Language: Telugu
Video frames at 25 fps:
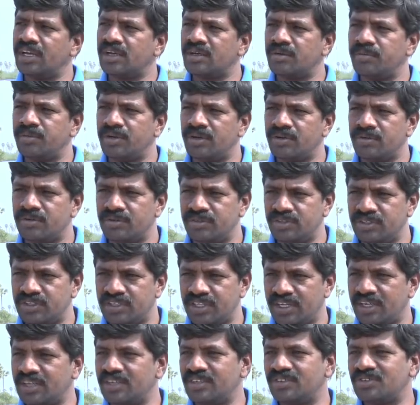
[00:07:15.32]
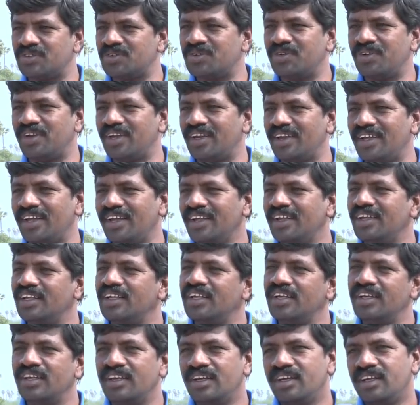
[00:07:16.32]
కార్యక్రమాలు కొంచెం తగ్గించుకొనైనా
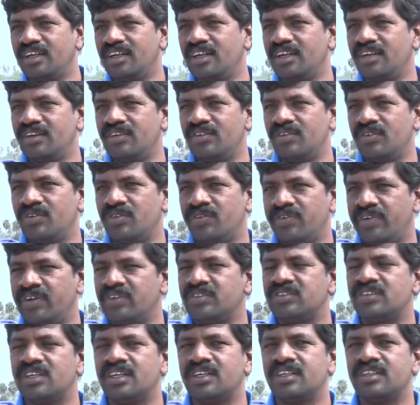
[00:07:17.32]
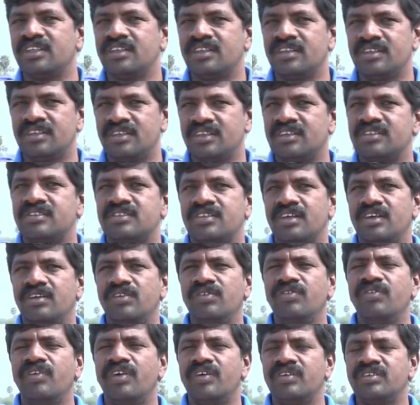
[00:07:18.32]
నేను వ్యవసాయం
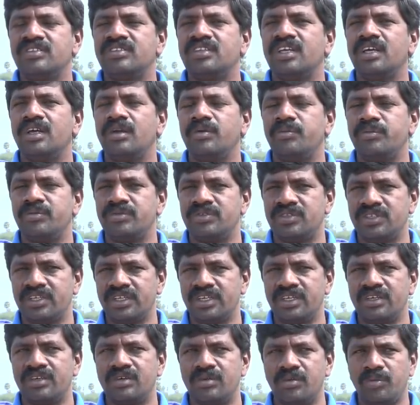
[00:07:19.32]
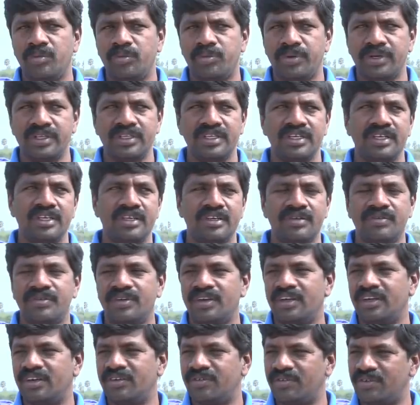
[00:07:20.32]
చేస్తాను వ్యవసాయం చేయటం పని చేయటం
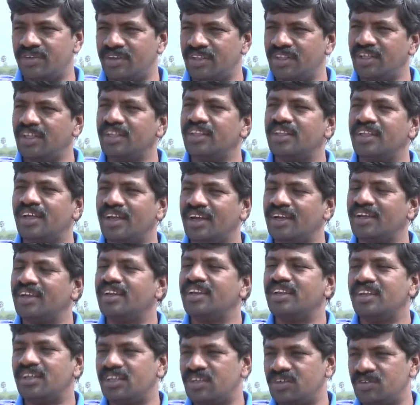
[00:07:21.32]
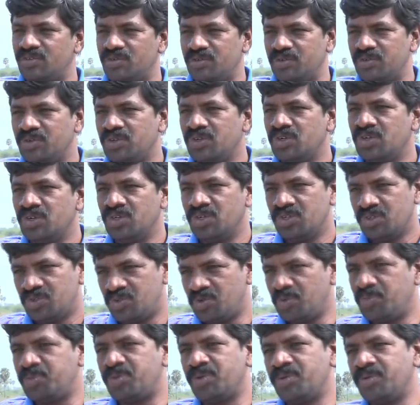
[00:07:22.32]
అనేటువంటిదే దాంట్లోనే నేను
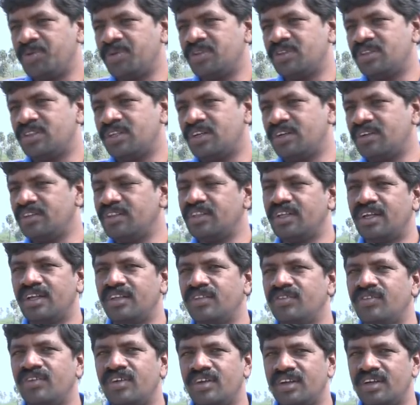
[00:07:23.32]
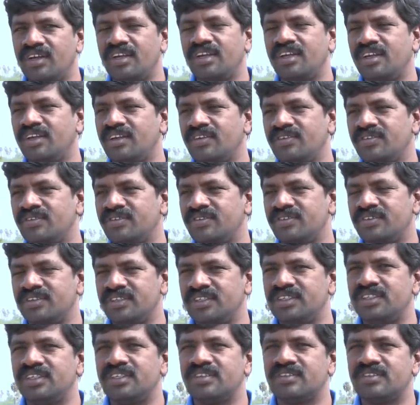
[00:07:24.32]
తృప్తి పొందుతాను దాని ద్వారానే నేను ఇది